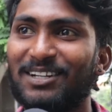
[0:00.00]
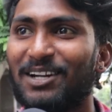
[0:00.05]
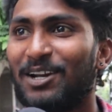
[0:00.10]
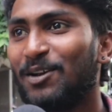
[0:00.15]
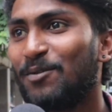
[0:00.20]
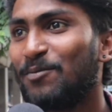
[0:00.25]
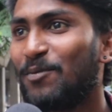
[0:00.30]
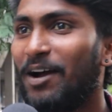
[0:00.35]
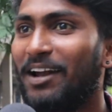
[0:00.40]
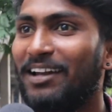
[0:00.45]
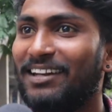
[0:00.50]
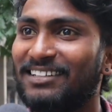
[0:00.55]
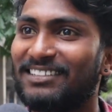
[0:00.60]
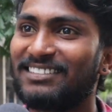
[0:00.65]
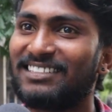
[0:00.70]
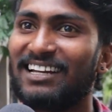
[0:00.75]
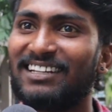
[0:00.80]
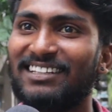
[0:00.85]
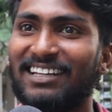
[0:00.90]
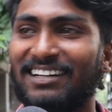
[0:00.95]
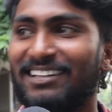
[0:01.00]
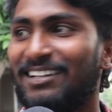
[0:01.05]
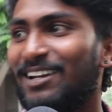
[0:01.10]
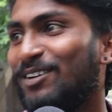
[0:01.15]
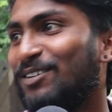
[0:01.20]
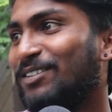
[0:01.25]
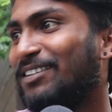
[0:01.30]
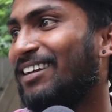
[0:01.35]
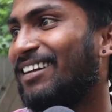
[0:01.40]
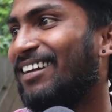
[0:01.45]
ఆంధ్రాలో పాలిటిక్స్ చాలా
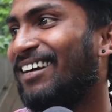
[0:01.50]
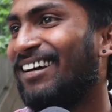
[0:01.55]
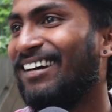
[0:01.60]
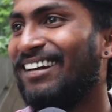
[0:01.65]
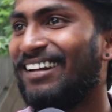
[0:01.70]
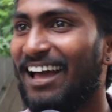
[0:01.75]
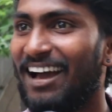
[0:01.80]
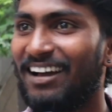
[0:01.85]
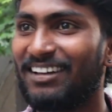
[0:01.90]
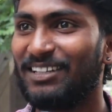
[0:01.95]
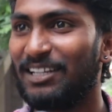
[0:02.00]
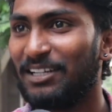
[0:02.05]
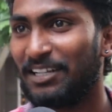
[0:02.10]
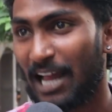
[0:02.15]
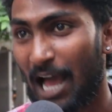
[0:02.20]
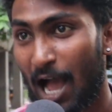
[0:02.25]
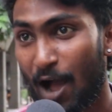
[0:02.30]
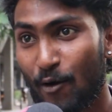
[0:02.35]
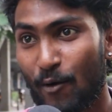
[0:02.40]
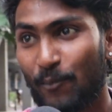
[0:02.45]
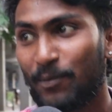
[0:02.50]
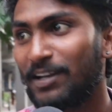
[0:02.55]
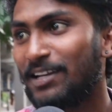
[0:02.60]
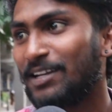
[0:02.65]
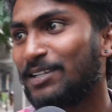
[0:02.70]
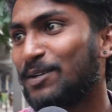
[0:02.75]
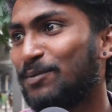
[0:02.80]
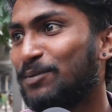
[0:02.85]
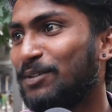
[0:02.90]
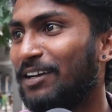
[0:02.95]
దరిద్రంగా ఉందన్న నాకు నా
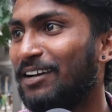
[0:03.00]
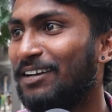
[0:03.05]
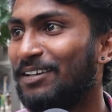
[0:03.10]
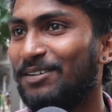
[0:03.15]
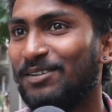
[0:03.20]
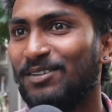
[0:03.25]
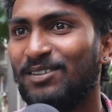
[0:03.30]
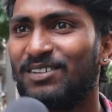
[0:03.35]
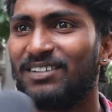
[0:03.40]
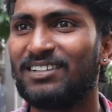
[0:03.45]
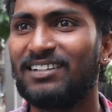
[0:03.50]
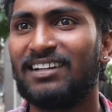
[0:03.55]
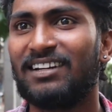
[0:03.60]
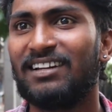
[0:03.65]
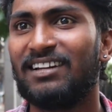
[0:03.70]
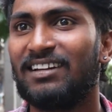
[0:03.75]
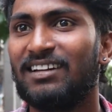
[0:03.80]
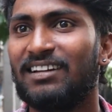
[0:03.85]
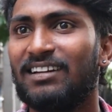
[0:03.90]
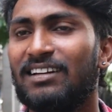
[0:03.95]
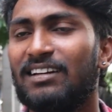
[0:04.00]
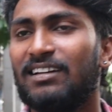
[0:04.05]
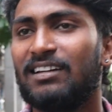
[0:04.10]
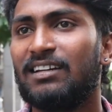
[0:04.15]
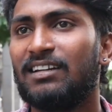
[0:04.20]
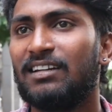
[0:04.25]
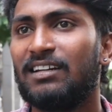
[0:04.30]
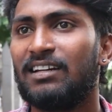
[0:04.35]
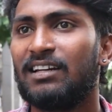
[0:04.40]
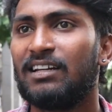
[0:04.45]
ఒపీనియన్ చెప్తున్నా నేను డెవలప్మెంట్ ఏం
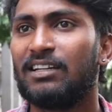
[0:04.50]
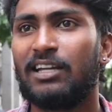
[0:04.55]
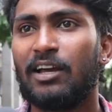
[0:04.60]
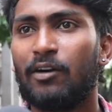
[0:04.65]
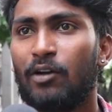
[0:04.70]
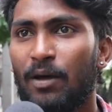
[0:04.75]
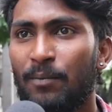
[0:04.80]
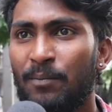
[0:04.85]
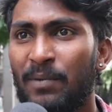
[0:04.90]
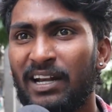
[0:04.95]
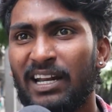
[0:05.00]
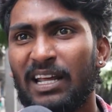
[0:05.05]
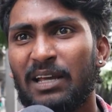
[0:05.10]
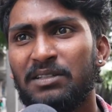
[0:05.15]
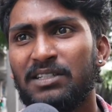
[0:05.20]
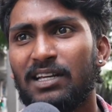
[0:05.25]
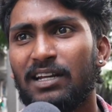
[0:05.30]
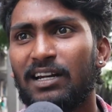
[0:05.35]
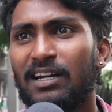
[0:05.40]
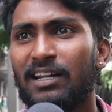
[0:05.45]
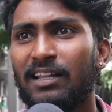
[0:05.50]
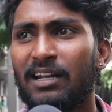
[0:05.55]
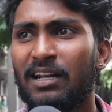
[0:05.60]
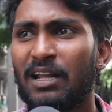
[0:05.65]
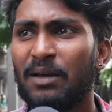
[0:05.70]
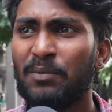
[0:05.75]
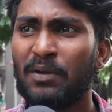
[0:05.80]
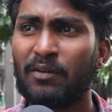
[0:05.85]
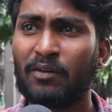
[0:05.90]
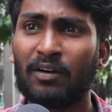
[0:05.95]
జరగలేదంటారా డెవలప్మెంట్ ఏం
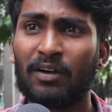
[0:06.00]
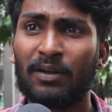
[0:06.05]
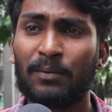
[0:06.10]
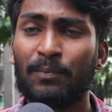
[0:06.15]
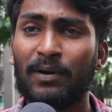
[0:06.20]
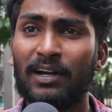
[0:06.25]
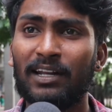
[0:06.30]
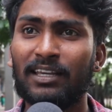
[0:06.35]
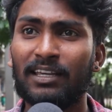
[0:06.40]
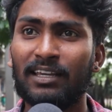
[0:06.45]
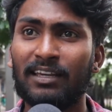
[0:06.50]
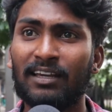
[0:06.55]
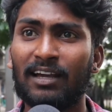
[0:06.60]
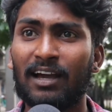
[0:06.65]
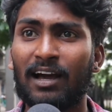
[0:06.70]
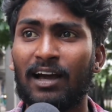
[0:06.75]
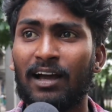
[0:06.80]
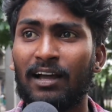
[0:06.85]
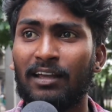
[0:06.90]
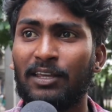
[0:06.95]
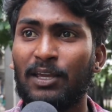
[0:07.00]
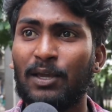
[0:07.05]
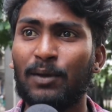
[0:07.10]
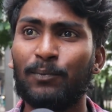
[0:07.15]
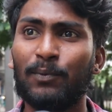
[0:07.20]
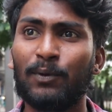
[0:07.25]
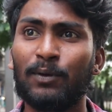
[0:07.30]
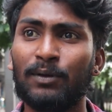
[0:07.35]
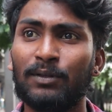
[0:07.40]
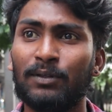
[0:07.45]
జరగలేదన్న మేము ఇప్పటికీ ఆ
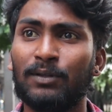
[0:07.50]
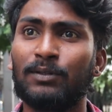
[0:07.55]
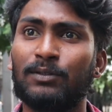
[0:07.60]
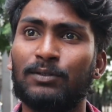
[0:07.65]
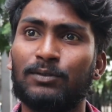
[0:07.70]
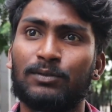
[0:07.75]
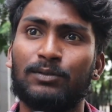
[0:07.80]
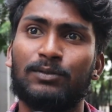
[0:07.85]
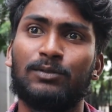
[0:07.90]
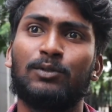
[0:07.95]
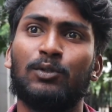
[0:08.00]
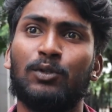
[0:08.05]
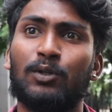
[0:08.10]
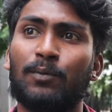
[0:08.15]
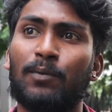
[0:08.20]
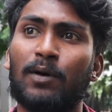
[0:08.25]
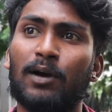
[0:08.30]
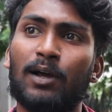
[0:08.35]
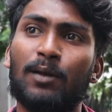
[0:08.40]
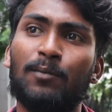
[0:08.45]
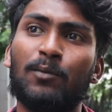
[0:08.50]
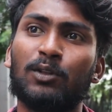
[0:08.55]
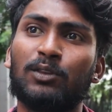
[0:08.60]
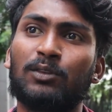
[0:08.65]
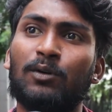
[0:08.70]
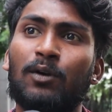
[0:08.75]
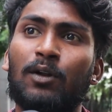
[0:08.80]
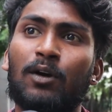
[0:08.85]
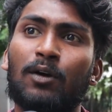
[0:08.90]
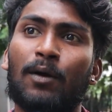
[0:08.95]
ఏపీ చుట్టుపక్కల
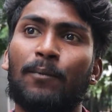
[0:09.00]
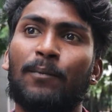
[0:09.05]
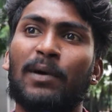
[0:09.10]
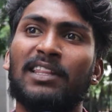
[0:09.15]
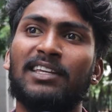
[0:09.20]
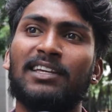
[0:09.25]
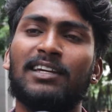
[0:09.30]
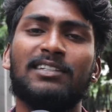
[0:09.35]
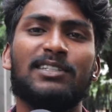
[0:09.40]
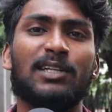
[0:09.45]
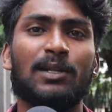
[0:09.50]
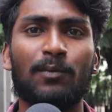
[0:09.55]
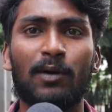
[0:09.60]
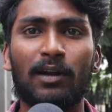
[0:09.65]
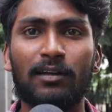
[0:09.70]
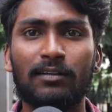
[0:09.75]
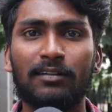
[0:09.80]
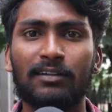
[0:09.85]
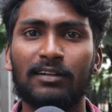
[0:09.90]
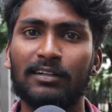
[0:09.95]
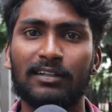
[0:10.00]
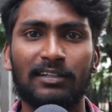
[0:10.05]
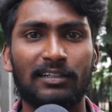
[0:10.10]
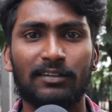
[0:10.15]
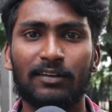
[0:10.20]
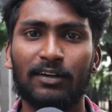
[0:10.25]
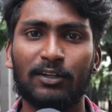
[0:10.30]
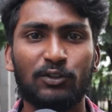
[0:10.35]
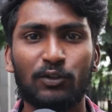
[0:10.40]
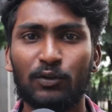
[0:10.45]
మొత్తంలో ఒక పదిహేను సినిమాలు
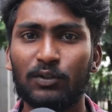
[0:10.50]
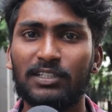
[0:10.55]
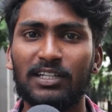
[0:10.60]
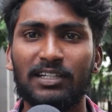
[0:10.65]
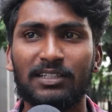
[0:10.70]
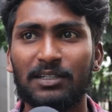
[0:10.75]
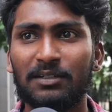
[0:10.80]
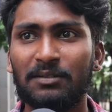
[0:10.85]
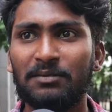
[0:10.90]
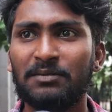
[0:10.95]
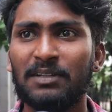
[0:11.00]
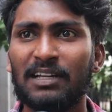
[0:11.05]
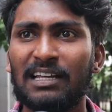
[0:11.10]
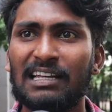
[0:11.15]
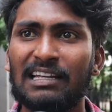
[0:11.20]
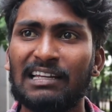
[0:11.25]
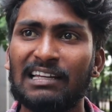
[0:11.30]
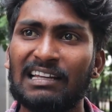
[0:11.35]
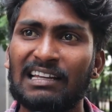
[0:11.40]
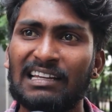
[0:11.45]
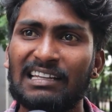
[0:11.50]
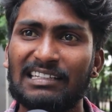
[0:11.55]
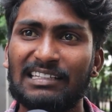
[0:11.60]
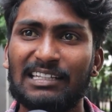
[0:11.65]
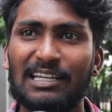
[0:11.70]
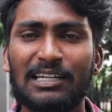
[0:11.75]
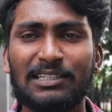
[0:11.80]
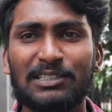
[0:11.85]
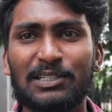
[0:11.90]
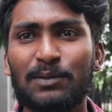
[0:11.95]
షూట్ చేసాం
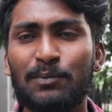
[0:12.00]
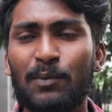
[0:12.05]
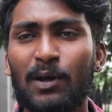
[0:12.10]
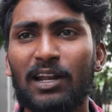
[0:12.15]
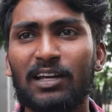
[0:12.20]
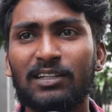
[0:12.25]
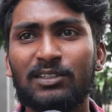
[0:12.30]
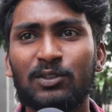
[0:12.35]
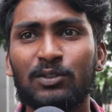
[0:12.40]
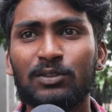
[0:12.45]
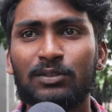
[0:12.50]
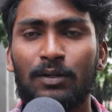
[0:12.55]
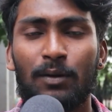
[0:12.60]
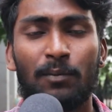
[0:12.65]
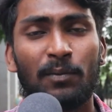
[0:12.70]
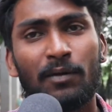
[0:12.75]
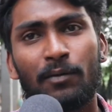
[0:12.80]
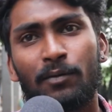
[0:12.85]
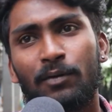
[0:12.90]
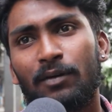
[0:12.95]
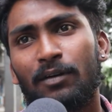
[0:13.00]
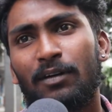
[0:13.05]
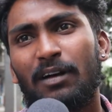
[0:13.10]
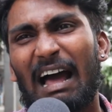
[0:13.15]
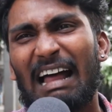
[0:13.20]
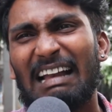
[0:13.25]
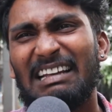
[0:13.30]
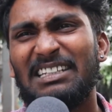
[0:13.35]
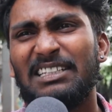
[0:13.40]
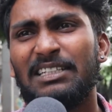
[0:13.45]
ఏ సినిమాలకు చూసుకున్నా మేము
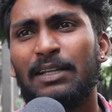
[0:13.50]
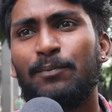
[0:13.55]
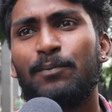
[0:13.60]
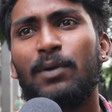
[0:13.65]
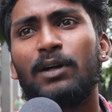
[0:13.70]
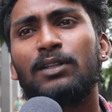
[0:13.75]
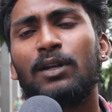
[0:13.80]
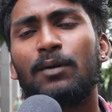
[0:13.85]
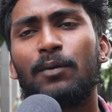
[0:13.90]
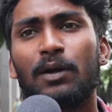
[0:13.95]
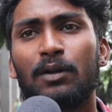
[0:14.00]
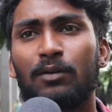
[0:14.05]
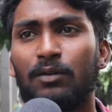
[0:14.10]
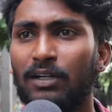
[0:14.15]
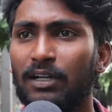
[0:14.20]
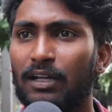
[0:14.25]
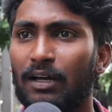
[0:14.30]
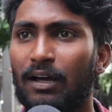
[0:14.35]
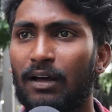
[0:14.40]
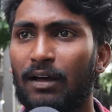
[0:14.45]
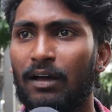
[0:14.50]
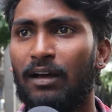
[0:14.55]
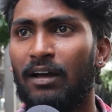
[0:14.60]
అన్ని ఇబ్బందులు పడుకుంటా